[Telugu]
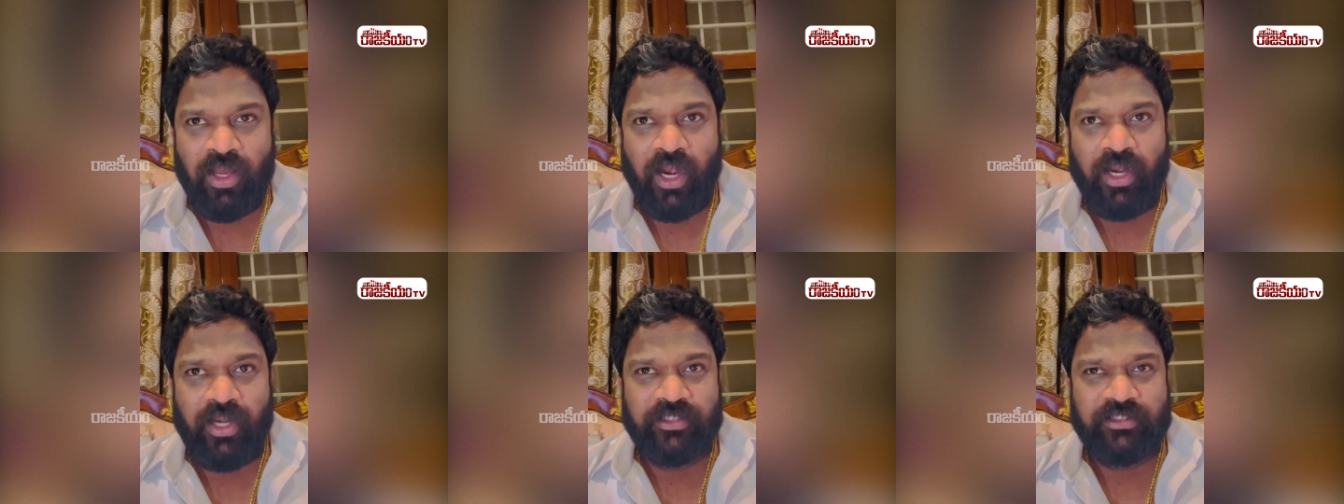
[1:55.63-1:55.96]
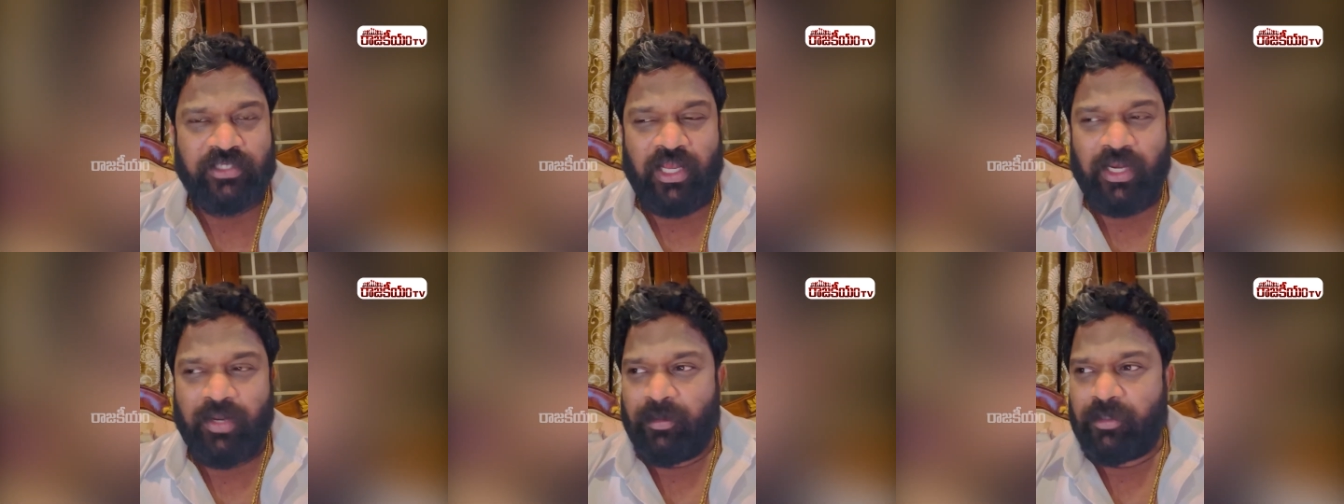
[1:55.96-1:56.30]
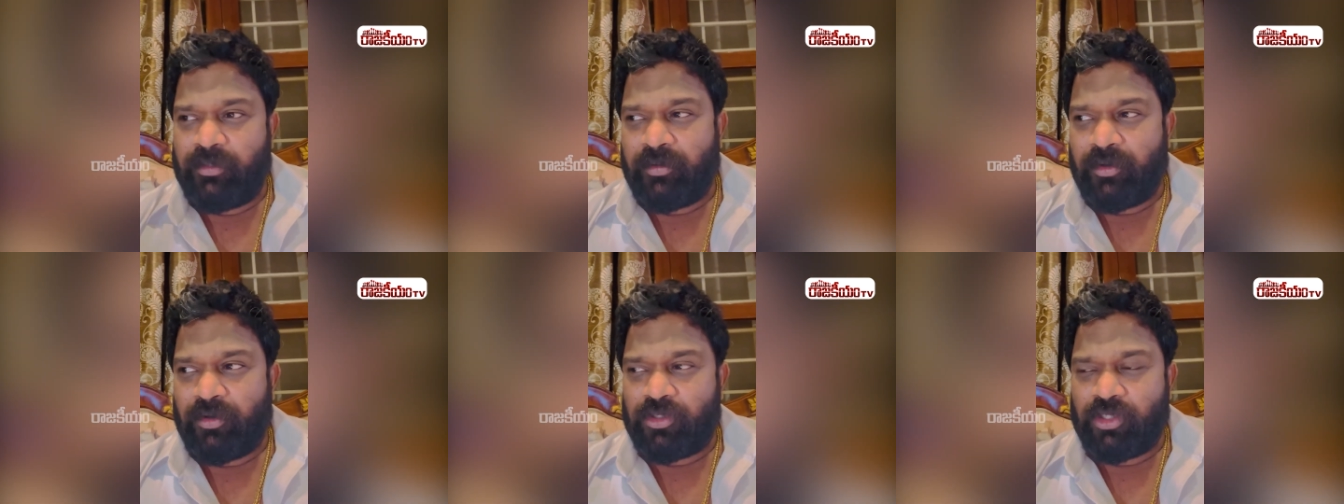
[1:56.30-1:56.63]
అంటే చాలామంది
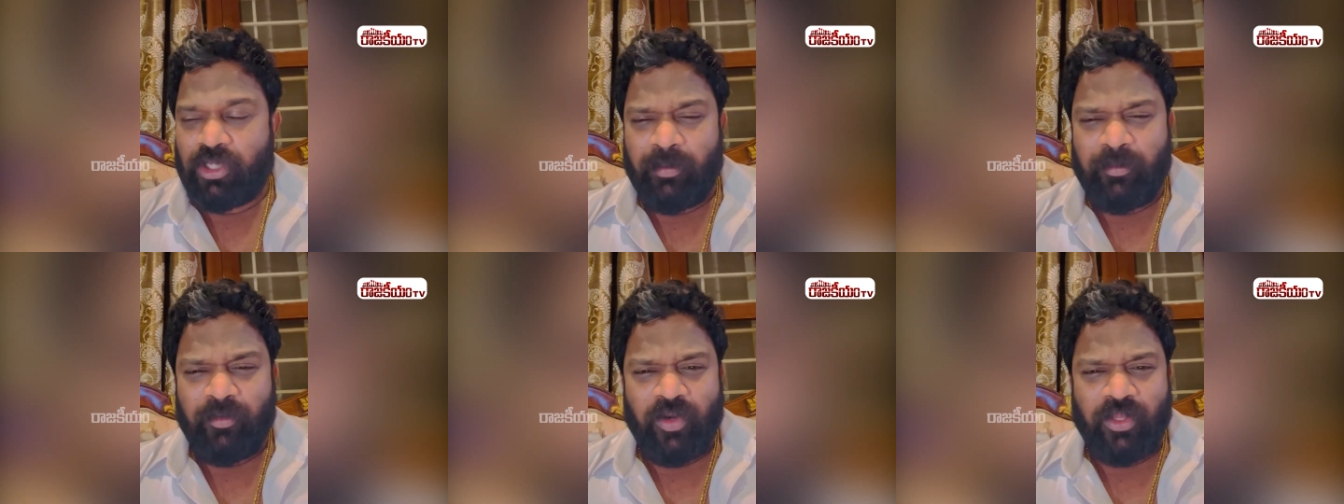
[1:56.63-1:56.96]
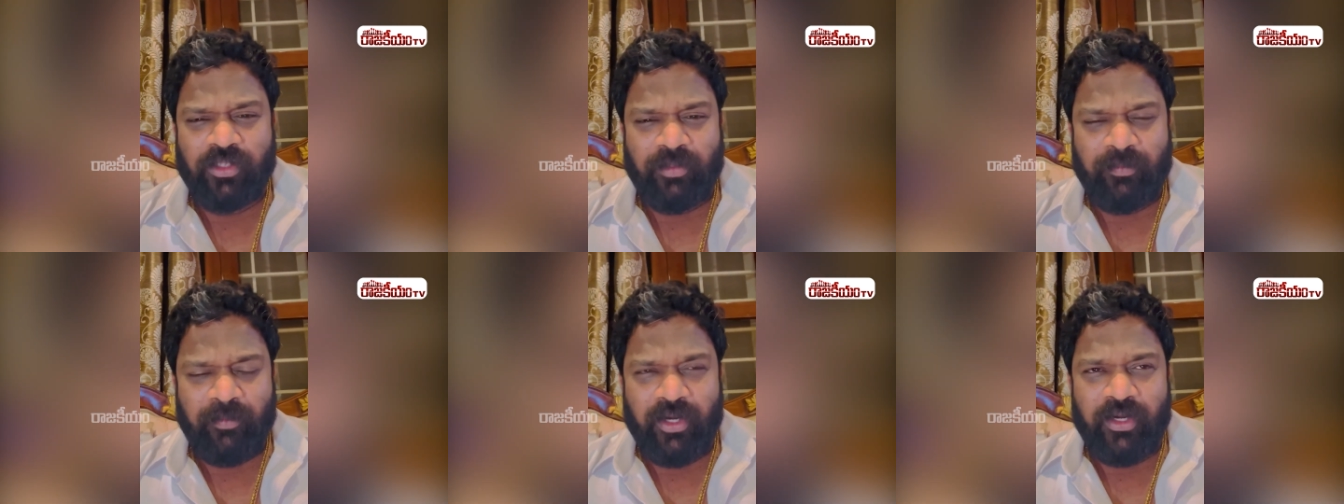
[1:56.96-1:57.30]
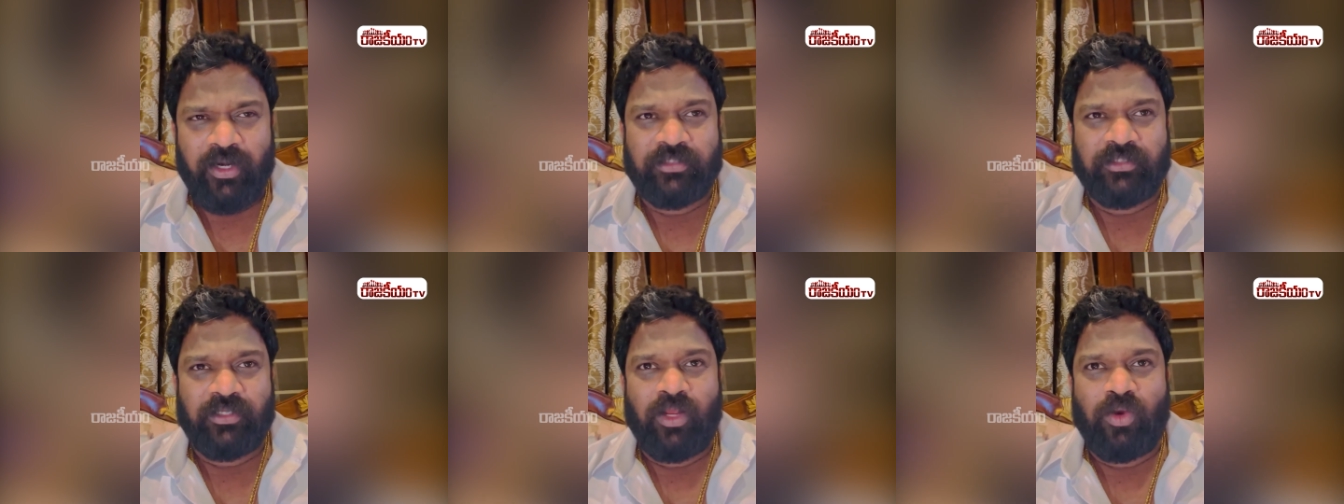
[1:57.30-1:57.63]
మా రోజురామ అందరూ
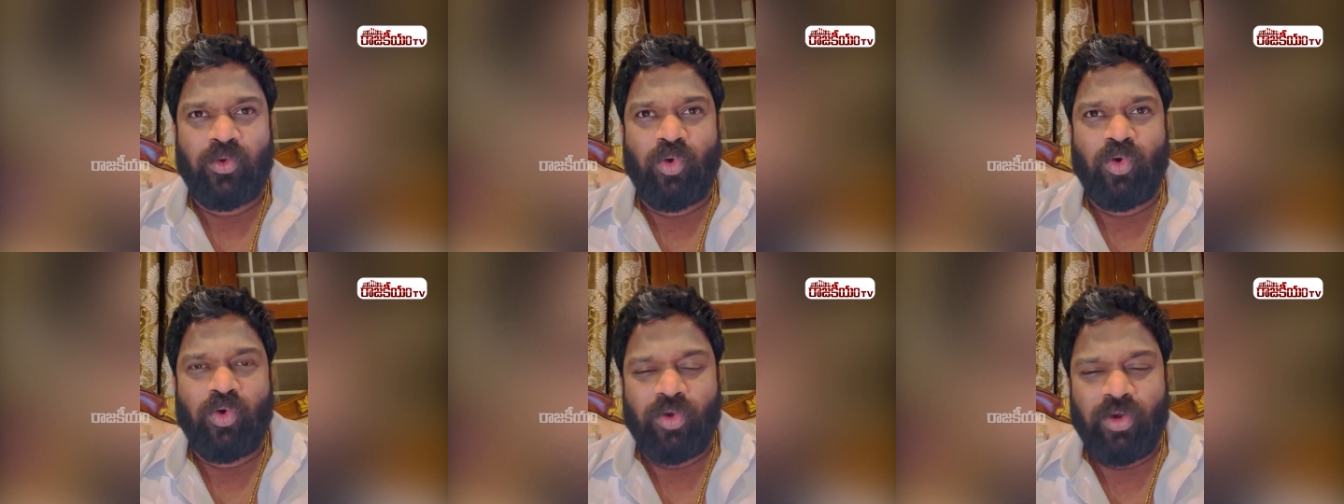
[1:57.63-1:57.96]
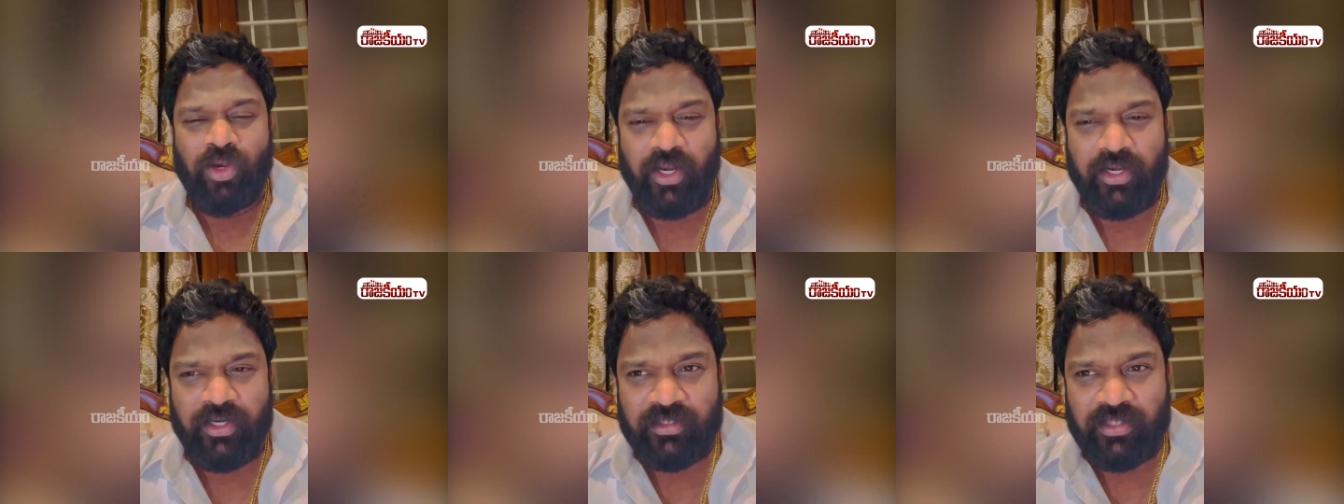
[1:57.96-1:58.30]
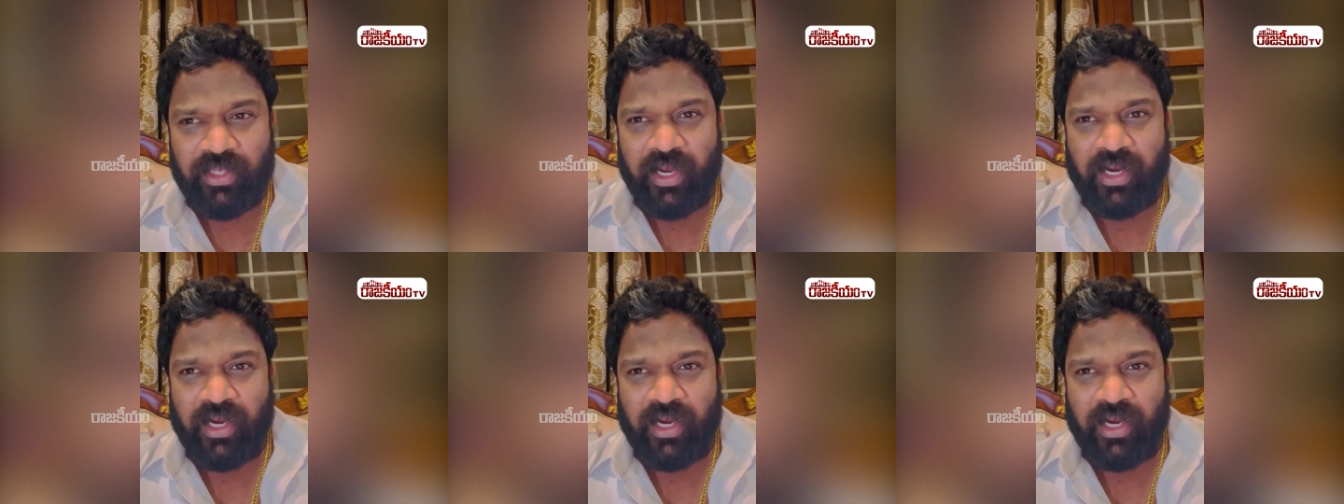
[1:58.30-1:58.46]
మాట్లాడుతున్నారు వంగుండే అనిత